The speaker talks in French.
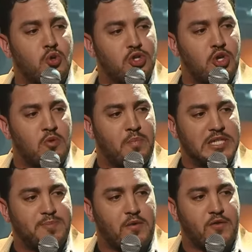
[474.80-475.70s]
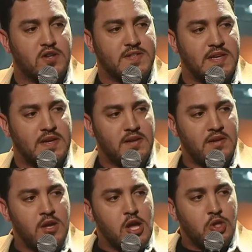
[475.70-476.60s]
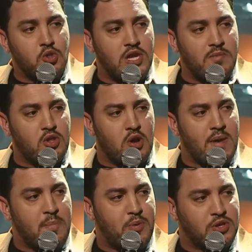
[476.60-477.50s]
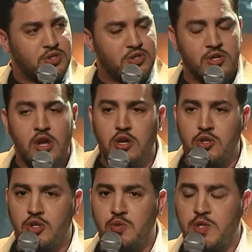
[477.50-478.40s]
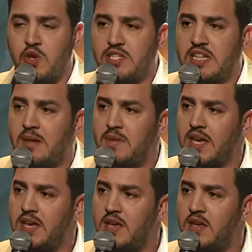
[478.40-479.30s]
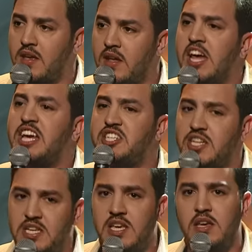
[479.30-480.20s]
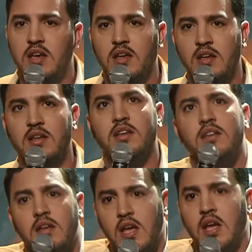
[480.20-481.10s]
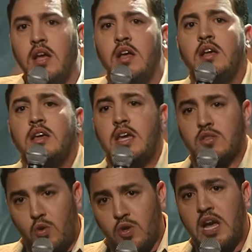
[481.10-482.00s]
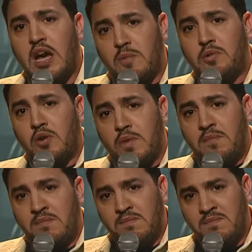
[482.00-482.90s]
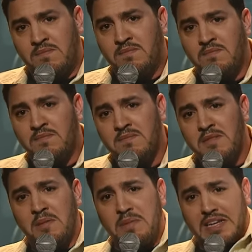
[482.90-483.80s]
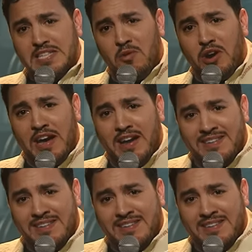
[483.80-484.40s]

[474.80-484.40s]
où j'ai eu mon passeport français, je l'ai mis dans ma poche. Je suis sorti de la mairie et j'ai dit il y a trop d'arabes quand même. Merci Montréal.